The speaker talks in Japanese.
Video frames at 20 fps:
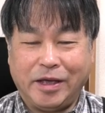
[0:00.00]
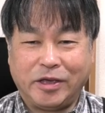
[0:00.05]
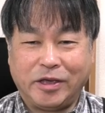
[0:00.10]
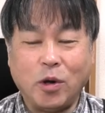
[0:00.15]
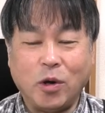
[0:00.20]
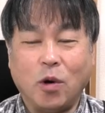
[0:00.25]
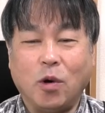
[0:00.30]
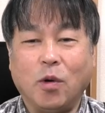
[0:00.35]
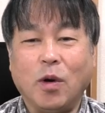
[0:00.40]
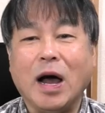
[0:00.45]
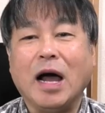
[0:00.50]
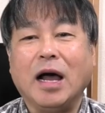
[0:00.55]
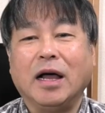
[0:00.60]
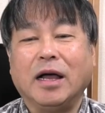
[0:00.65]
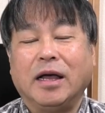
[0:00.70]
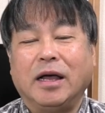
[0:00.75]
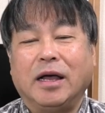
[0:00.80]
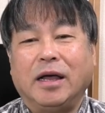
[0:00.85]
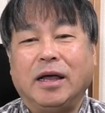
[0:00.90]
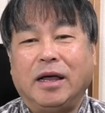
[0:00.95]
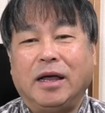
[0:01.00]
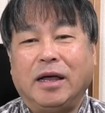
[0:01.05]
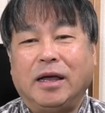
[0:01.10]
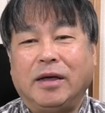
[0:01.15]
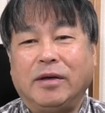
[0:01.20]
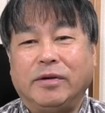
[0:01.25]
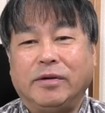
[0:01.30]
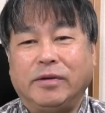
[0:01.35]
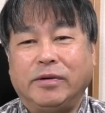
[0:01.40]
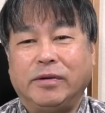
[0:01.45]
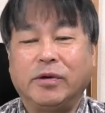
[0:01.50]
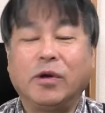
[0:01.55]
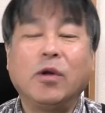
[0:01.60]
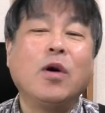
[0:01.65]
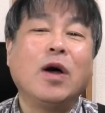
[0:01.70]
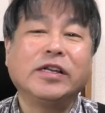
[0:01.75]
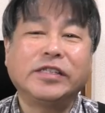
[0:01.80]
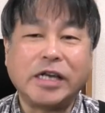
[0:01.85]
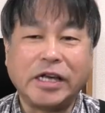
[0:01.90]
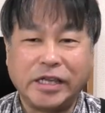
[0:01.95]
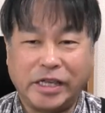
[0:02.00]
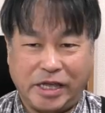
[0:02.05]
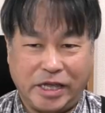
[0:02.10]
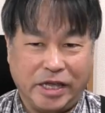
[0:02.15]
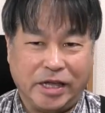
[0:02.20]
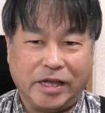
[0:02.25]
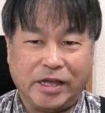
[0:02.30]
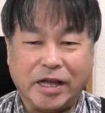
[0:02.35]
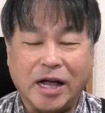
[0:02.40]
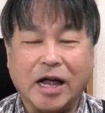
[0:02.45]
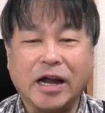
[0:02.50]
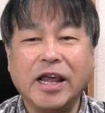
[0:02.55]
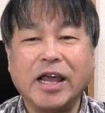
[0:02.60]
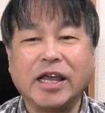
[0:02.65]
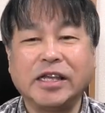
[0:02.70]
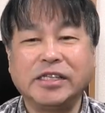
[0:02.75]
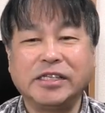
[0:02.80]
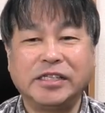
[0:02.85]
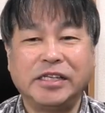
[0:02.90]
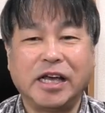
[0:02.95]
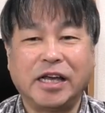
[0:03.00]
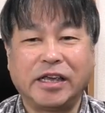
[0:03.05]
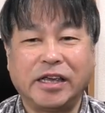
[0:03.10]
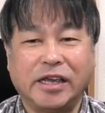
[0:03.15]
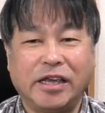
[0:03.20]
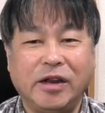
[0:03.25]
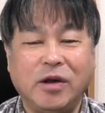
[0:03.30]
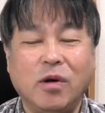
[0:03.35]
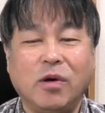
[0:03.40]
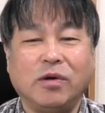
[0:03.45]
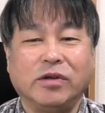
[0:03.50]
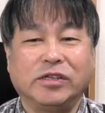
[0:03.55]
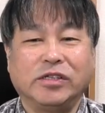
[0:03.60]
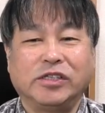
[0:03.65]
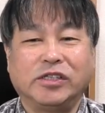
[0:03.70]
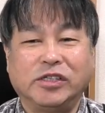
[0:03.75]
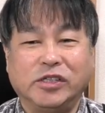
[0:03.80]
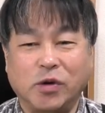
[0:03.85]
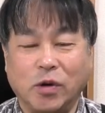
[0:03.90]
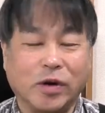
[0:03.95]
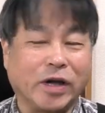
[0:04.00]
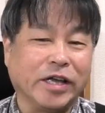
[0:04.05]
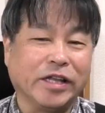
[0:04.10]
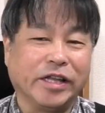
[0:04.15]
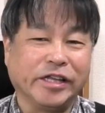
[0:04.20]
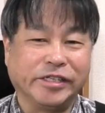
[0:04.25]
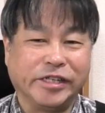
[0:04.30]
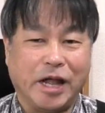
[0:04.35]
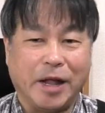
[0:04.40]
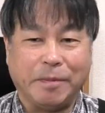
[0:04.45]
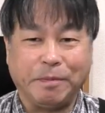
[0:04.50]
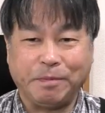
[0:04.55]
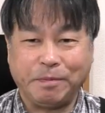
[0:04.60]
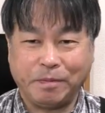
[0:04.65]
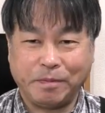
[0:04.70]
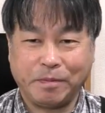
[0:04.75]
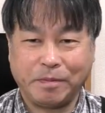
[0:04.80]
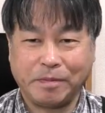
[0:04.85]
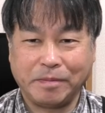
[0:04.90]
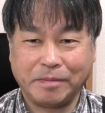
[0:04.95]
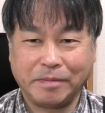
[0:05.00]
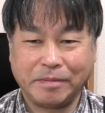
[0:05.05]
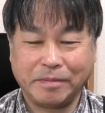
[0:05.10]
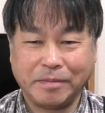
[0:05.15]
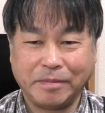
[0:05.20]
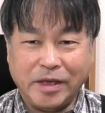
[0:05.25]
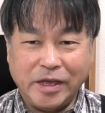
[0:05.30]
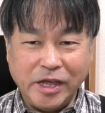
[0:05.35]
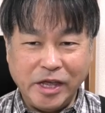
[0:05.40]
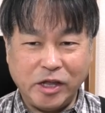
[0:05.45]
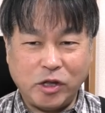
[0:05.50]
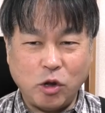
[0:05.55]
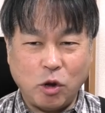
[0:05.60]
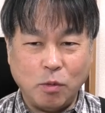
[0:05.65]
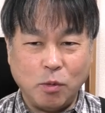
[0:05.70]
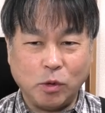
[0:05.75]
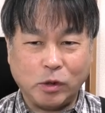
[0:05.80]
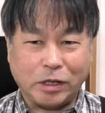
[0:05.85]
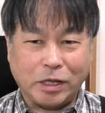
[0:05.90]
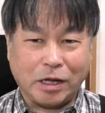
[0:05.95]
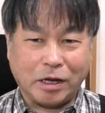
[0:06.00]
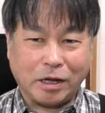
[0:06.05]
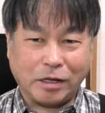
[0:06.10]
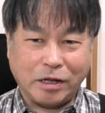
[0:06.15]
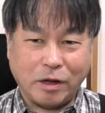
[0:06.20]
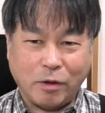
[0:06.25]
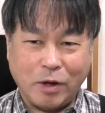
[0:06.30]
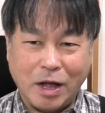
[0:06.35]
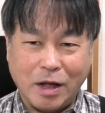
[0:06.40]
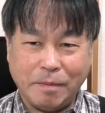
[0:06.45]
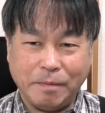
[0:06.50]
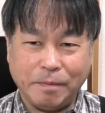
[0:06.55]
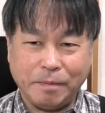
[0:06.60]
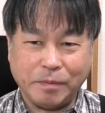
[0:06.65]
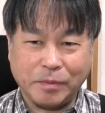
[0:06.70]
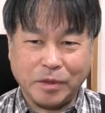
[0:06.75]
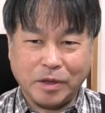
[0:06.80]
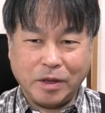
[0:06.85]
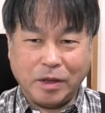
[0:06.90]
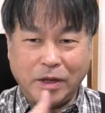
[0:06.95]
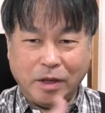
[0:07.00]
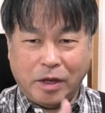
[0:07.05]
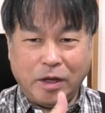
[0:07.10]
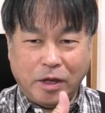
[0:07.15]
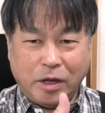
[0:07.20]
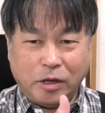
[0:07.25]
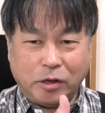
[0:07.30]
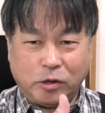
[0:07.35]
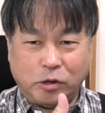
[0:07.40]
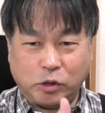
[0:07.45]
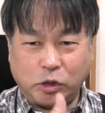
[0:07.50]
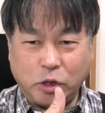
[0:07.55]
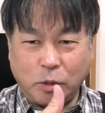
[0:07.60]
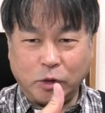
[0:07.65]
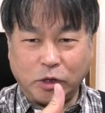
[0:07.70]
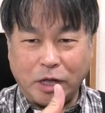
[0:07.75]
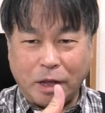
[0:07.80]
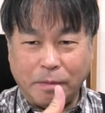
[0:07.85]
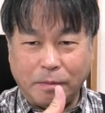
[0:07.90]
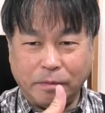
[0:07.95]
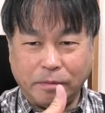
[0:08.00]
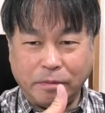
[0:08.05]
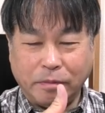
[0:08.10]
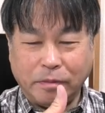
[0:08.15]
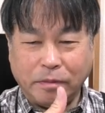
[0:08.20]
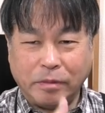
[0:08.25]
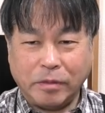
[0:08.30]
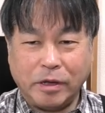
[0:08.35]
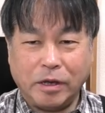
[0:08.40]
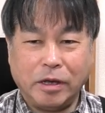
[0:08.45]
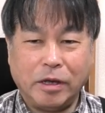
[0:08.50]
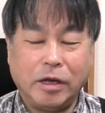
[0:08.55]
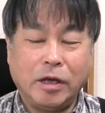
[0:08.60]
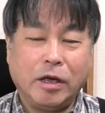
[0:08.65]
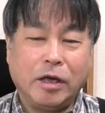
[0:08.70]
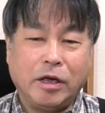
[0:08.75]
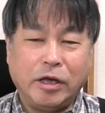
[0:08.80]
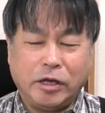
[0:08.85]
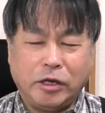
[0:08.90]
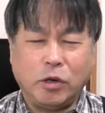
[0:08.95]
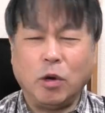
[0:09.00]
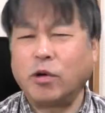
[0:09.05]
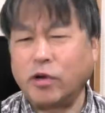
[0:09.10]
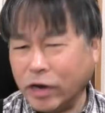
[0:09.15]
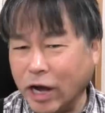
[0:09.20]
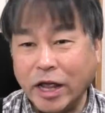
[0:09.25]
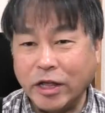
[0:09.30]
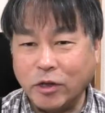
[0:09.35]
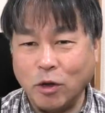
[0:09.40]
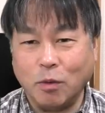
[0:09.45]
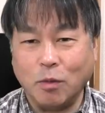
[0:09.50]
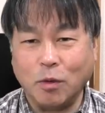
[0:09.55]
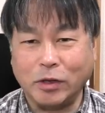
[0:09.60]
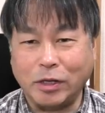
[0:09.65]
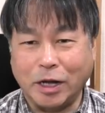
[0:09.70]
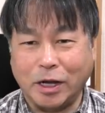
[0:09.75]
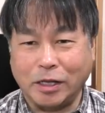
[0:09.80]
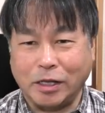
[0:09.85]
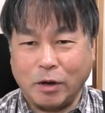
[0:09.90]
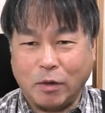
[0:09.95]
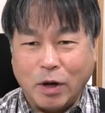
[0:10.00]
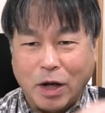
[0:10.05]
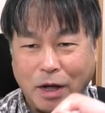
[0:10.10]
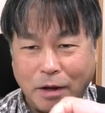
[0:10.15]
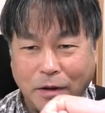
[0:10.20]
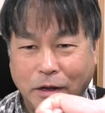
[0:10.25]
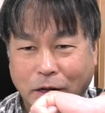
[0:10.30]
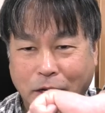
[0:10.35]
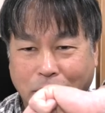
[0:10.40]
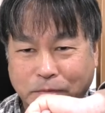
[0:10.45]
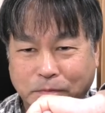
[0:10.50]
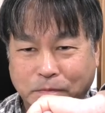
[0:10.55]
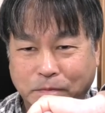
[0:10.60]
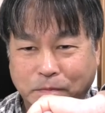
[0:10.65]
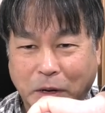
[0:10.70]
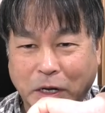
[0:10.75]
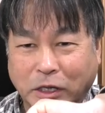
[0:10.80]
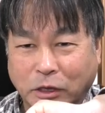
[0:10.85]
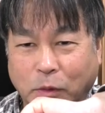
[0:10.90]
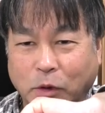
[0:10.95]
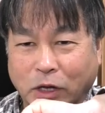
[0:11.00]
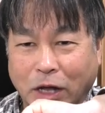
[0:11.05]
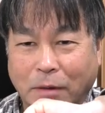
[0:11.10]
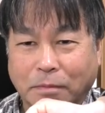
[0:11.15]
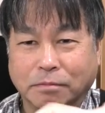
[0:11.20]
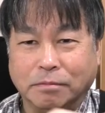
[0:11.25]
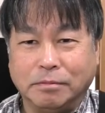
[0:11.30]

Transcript: 今日はフロアジャッキガレージジャッキの紹介でしたいいと思った方はグッドボタン良くないと思った方はバッドボタン